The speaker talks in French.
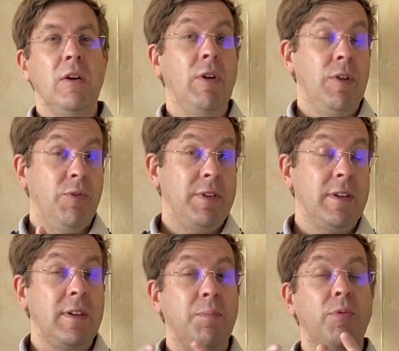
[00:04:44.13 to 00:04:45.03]
Voilà, donc
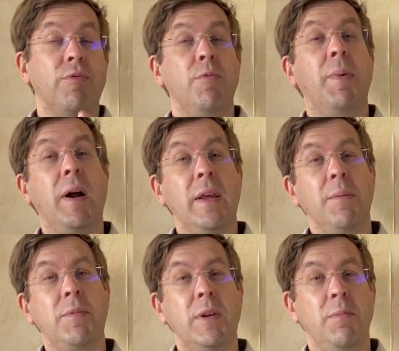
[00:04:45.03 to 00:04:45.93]
ça c'est pour vous parler
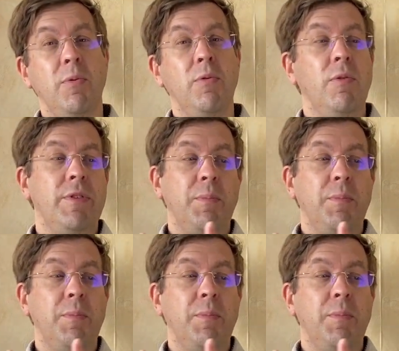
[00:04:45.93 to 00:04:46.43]
un petit peu, euh,